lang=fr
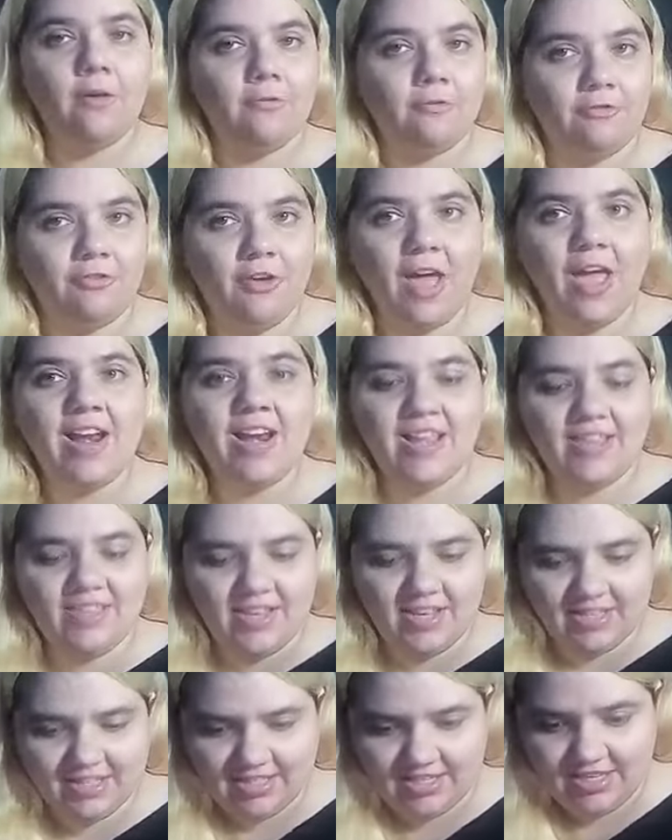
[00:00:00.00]
vainc les
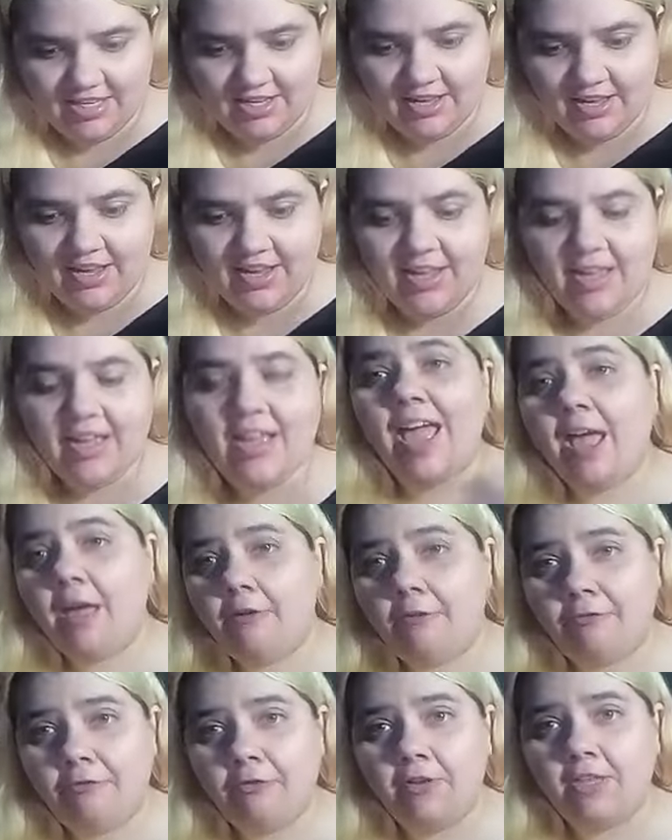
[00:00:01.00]
nazis
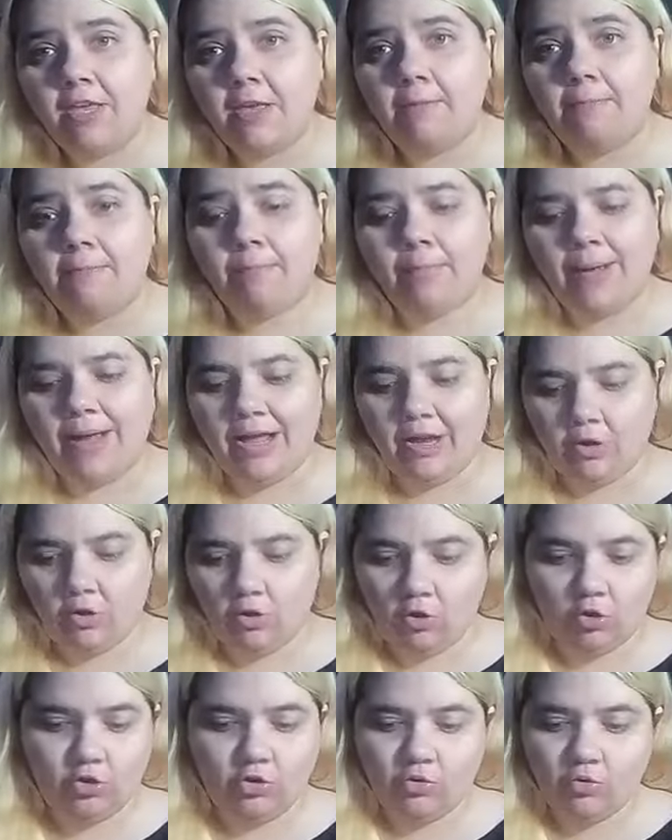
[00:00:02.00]
et finit
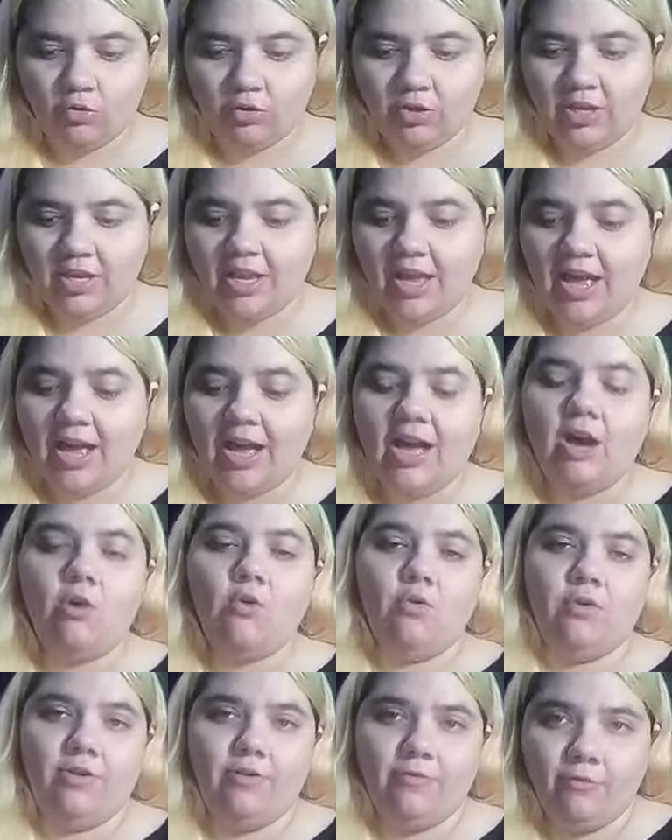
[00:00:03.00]
par retourner à
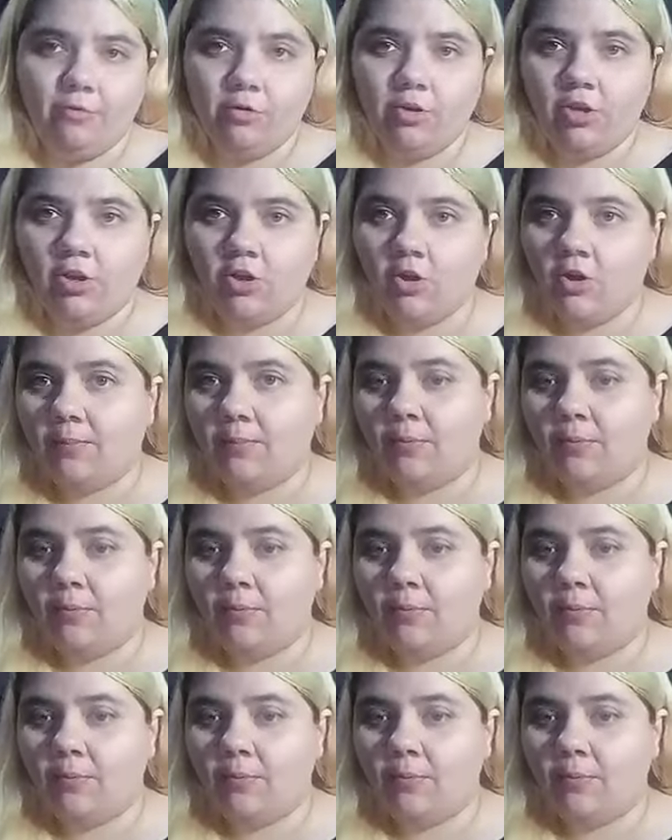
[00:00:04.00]
Hollywood